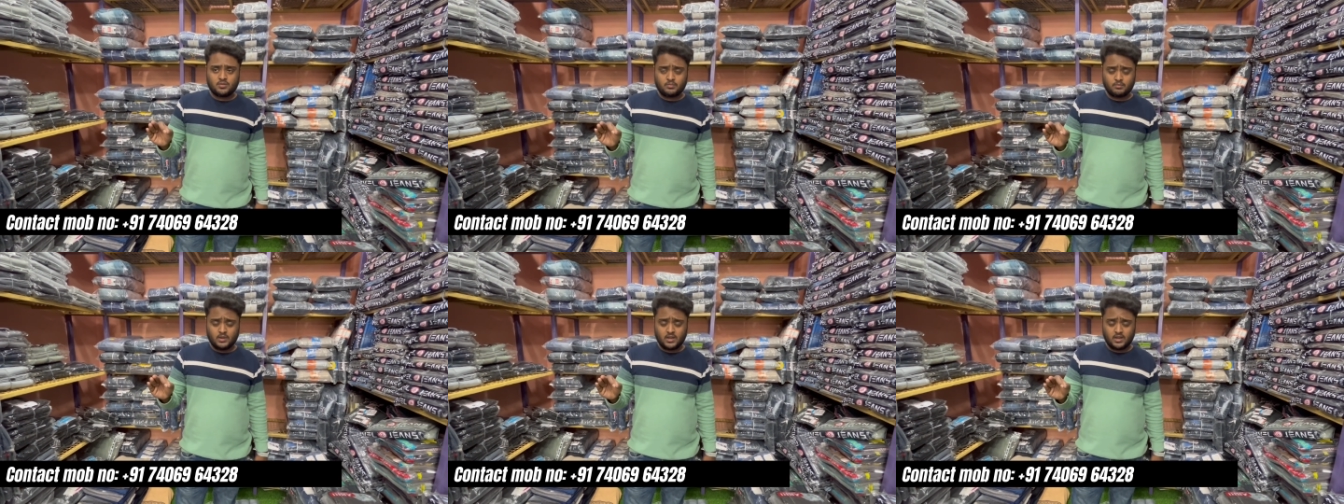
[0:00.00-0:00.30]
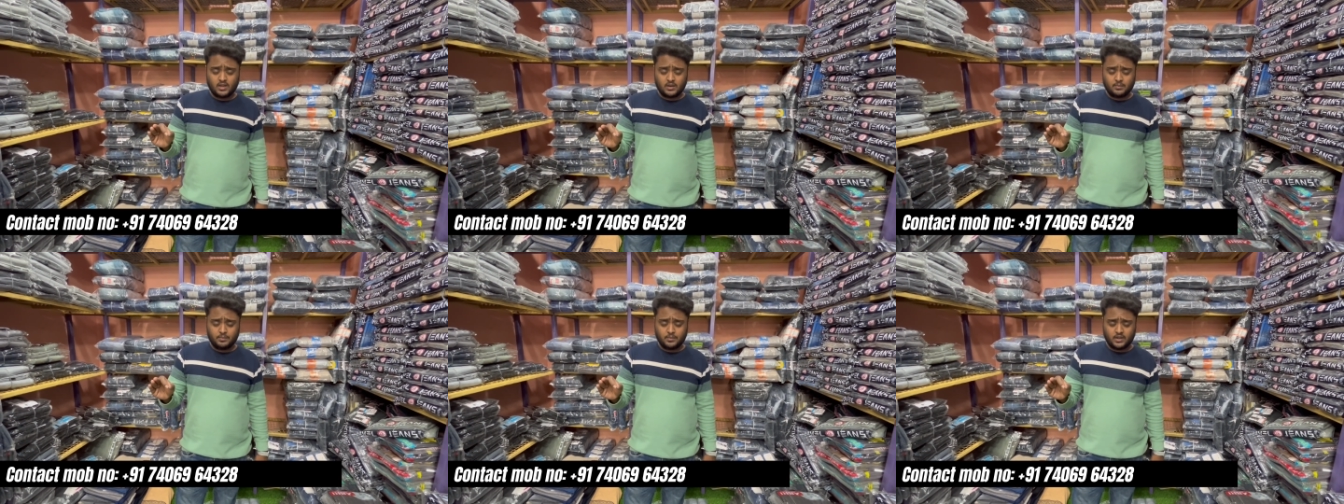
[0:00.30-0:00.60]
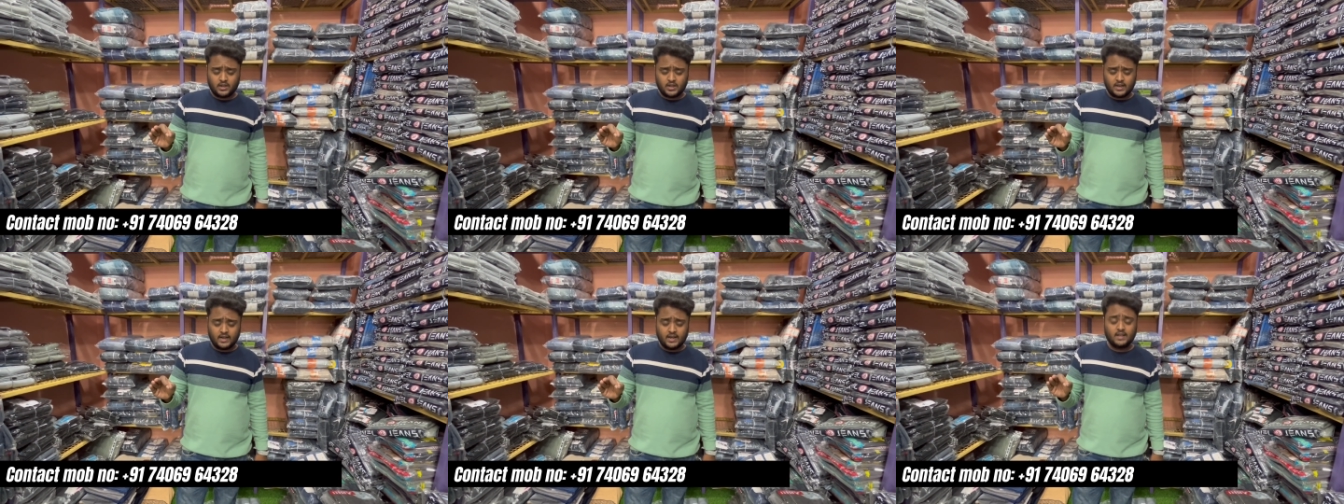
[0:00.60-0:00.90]
में अपना
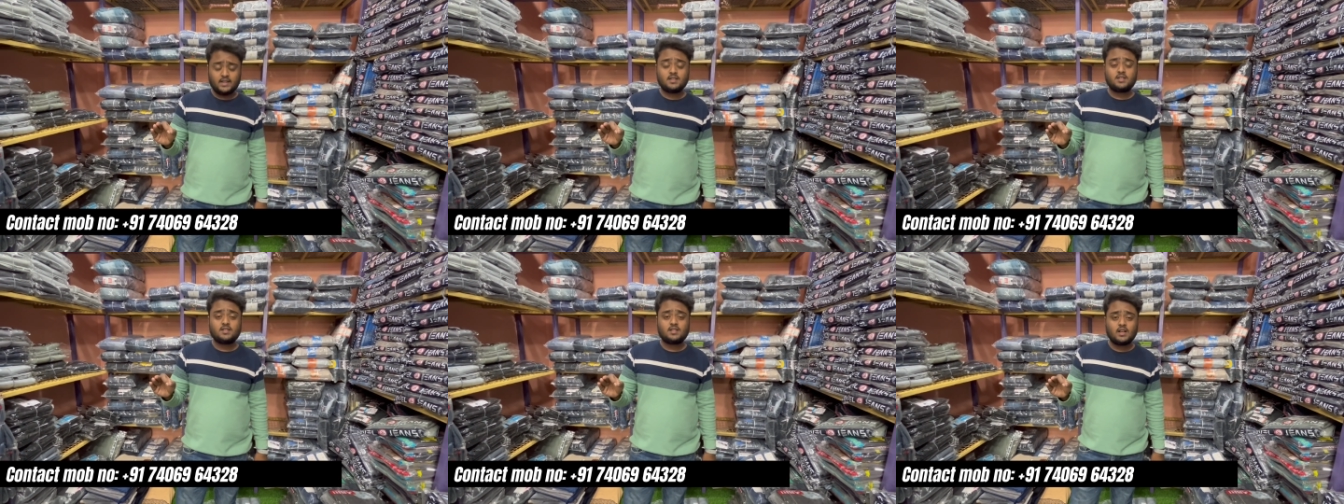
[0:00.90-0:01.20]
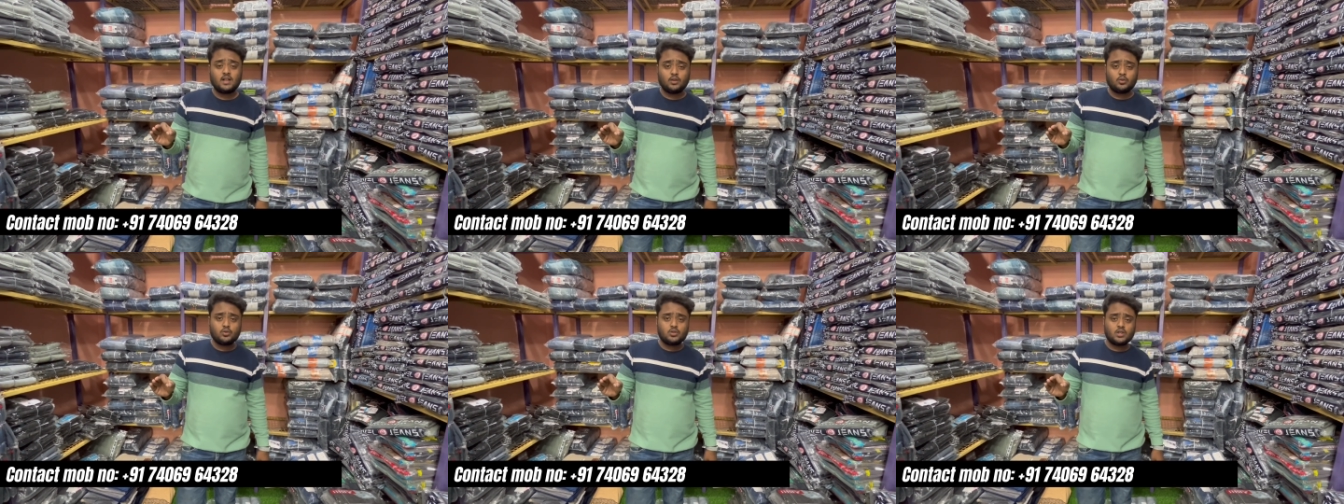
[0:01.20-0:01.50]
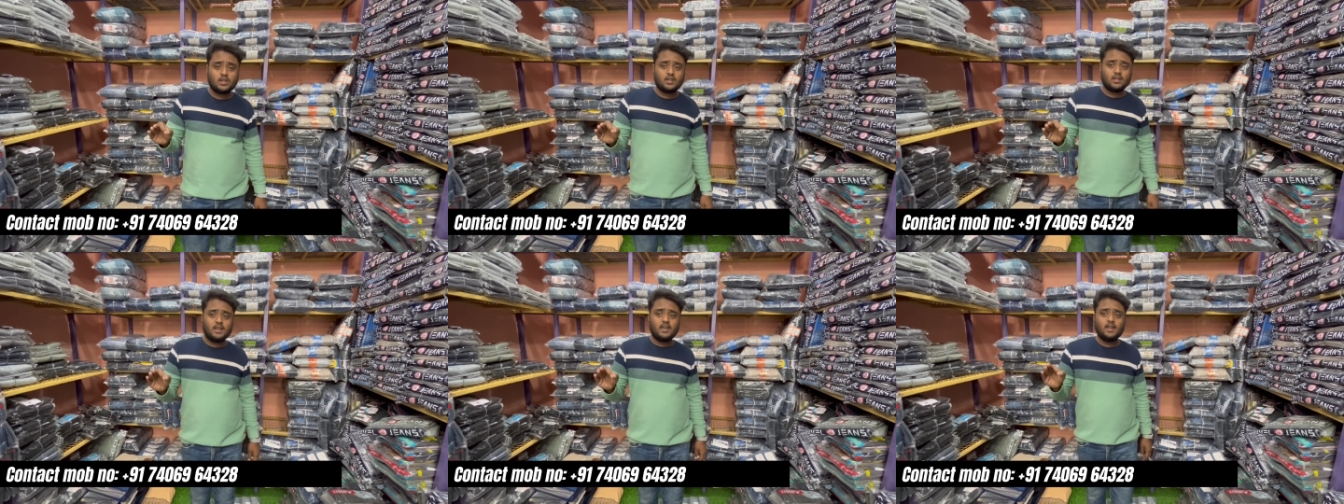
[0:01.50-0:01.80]
रेट स्टार्ट हो
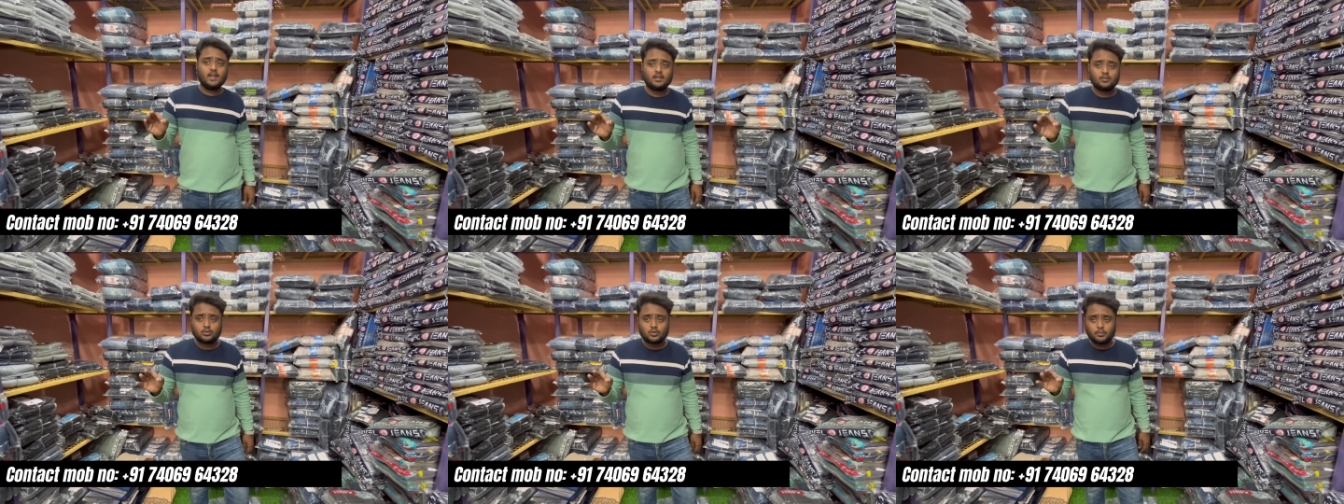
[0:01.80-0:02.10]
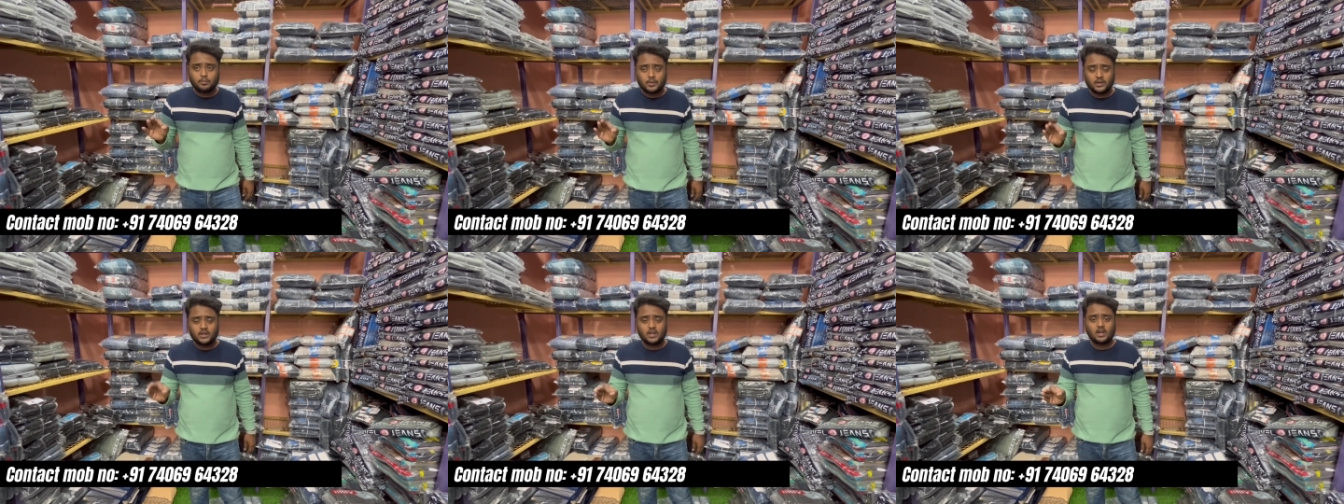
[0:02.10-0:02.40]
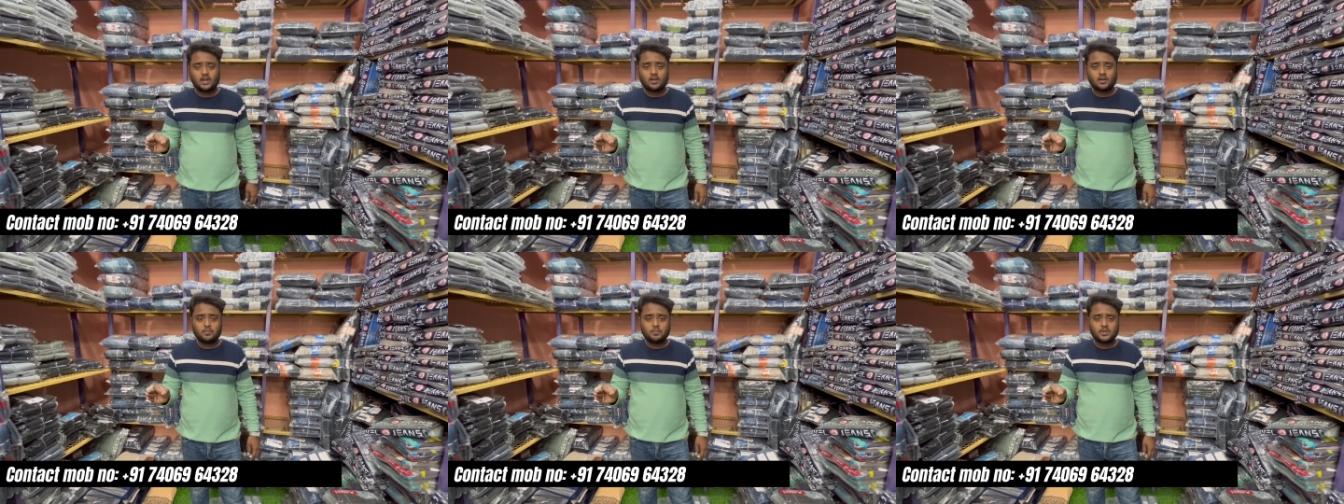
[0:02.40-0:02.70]
जाता है एक सौ पंद्रह
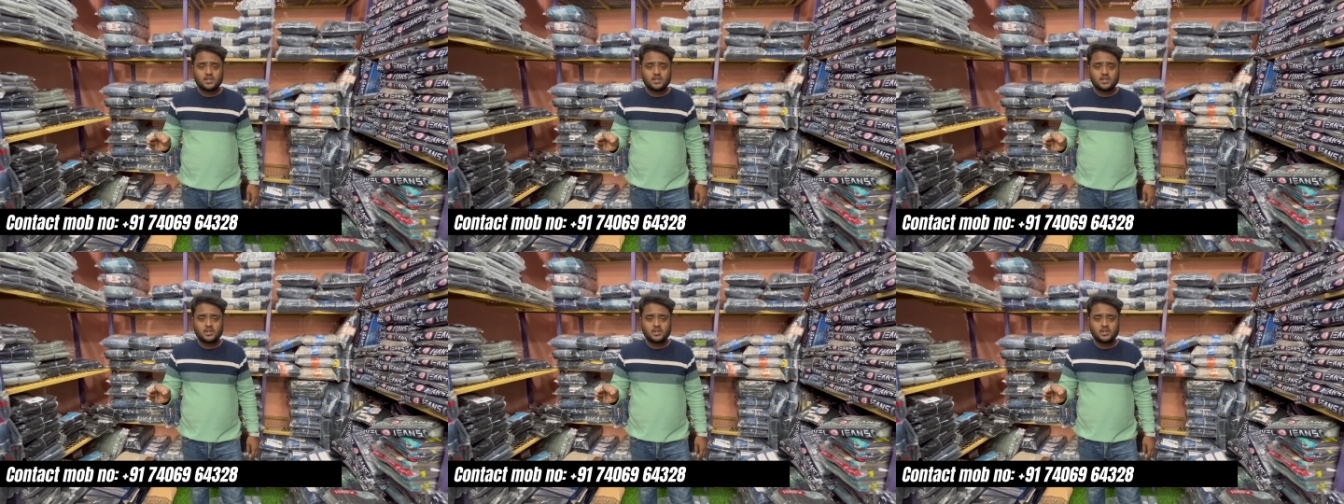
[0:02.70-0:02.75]
रुपए